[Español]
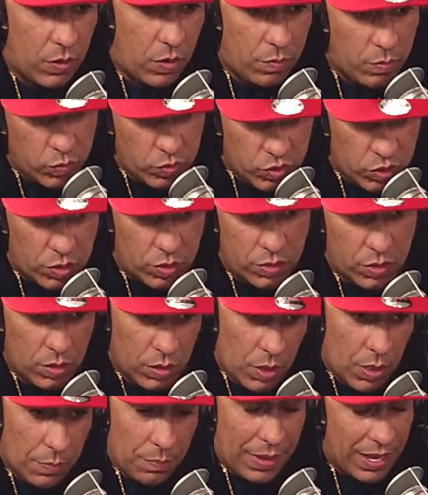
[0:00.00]
mucho,
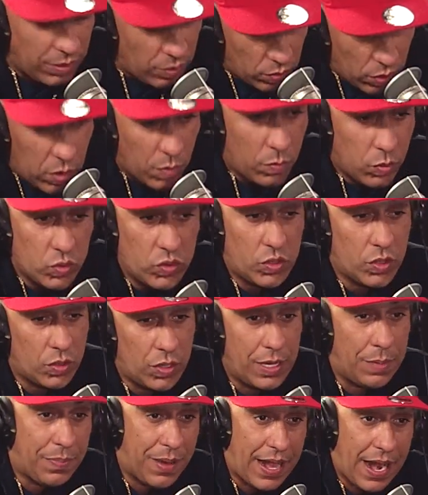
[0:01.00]
me ayudó mucho
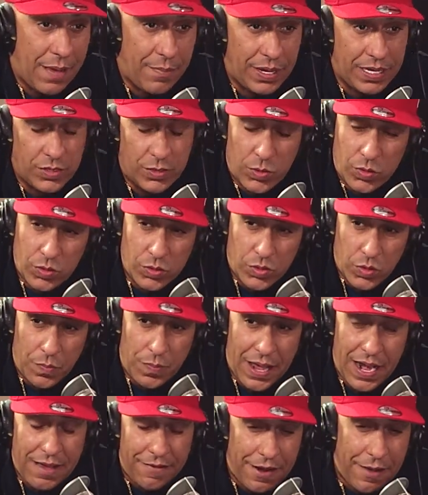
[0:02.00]
y para mí su, su
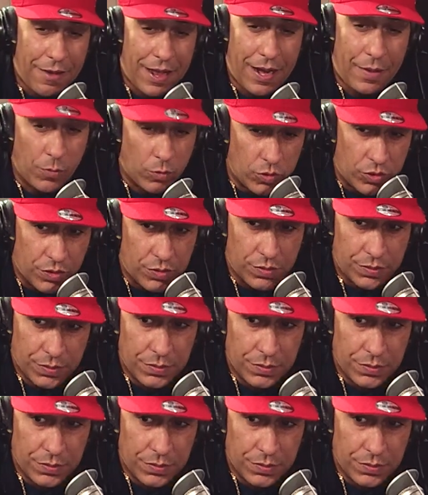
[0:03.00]
palabra vale mucho.